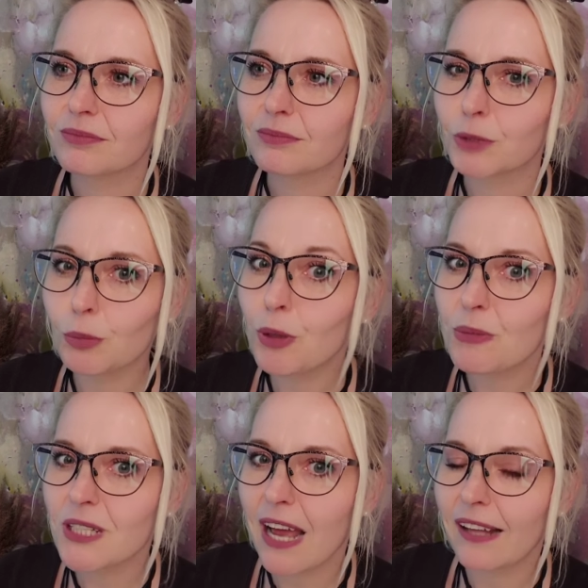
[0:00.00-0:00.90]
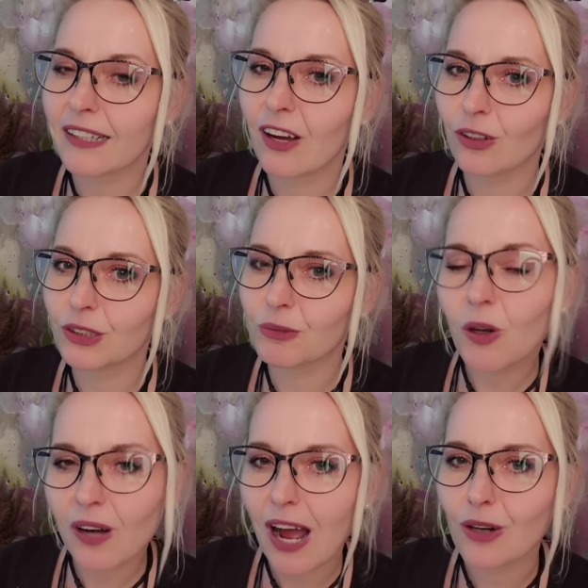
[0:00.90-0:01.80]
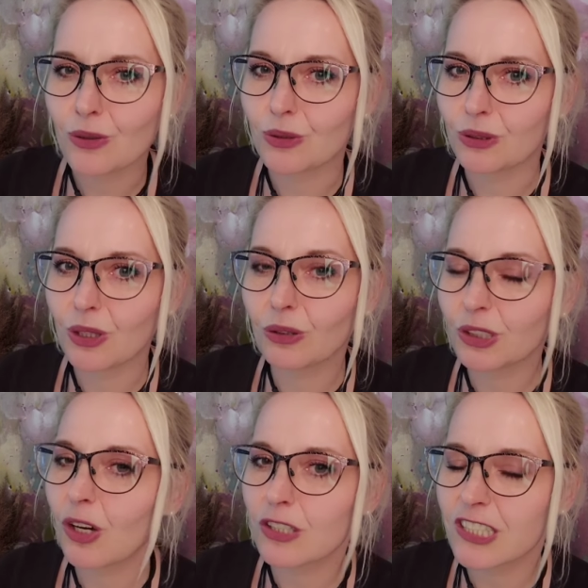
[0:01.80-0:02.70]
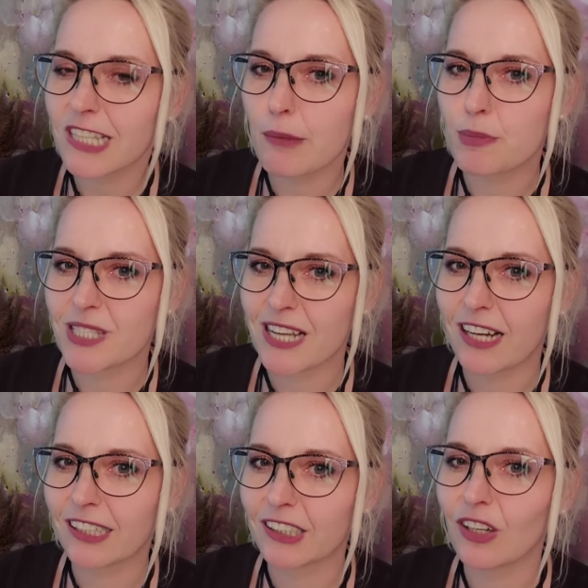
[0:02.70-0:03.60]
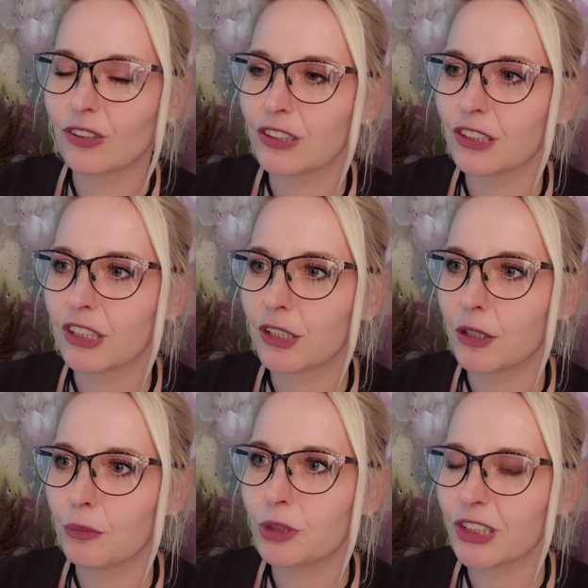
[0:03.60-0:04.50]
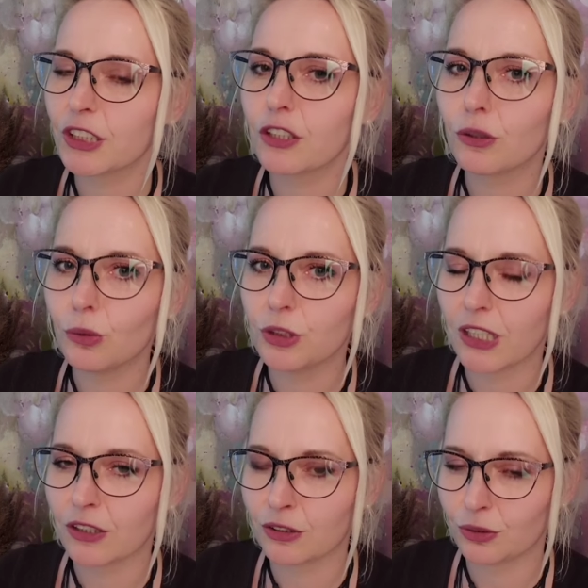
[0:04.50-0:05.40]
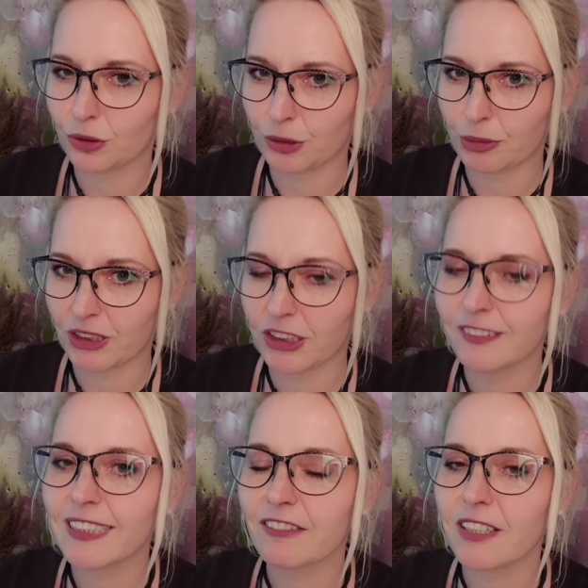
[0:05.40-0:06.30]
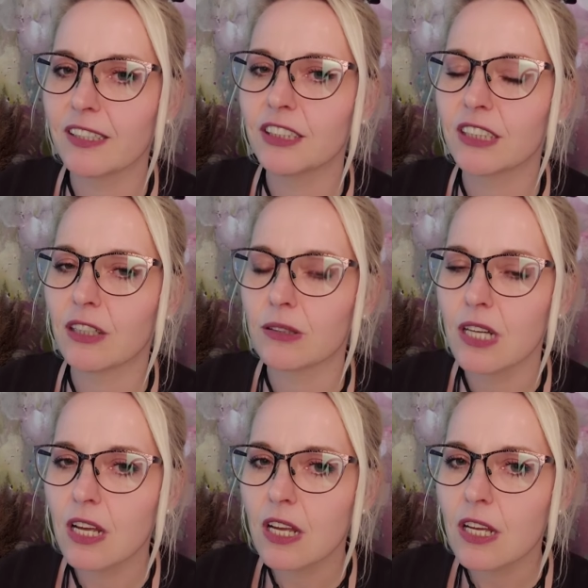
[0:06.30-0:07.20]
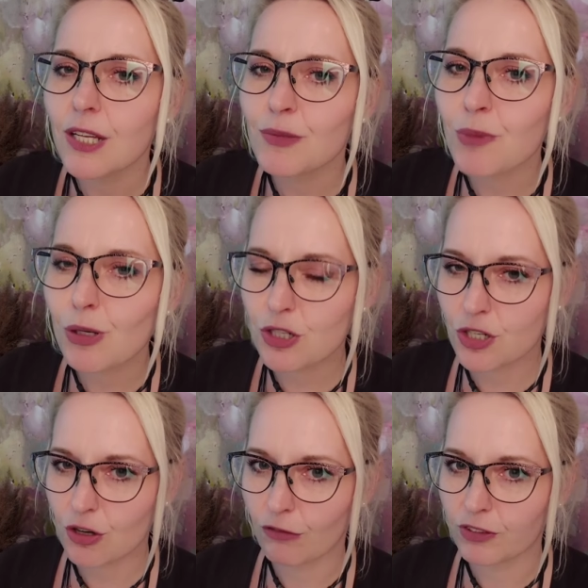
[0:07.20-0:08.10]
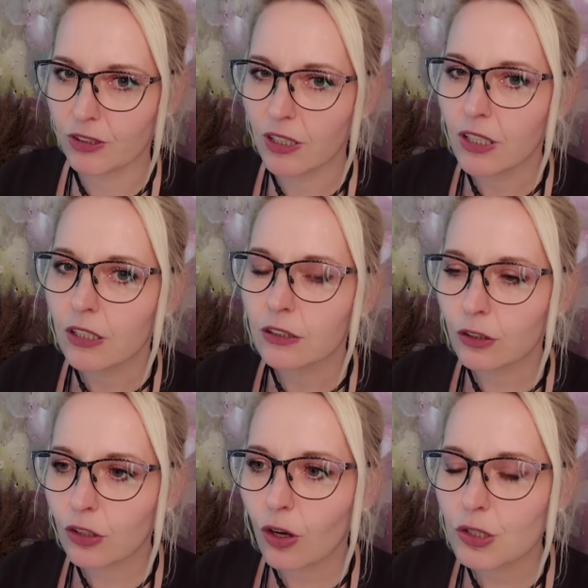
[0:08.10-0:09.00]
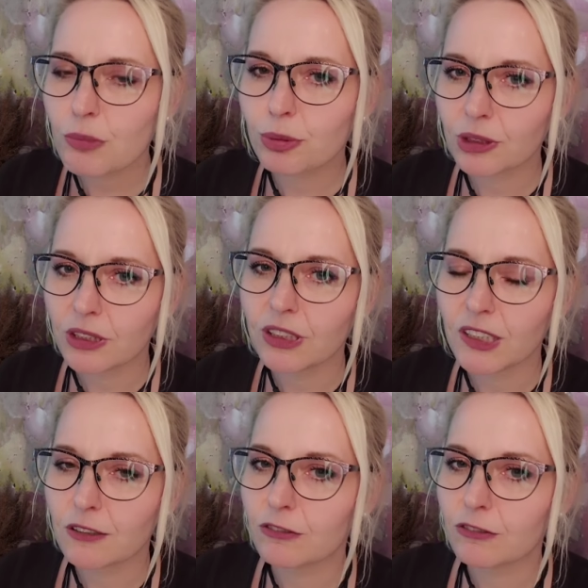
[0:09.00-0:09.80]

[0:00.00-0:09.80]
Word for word: przypominane o tym korachu i o tych odstępcach i o tych e, brzydkich ludziach, którzy przeciwstawiali się Mojżeszowi, no to oni później się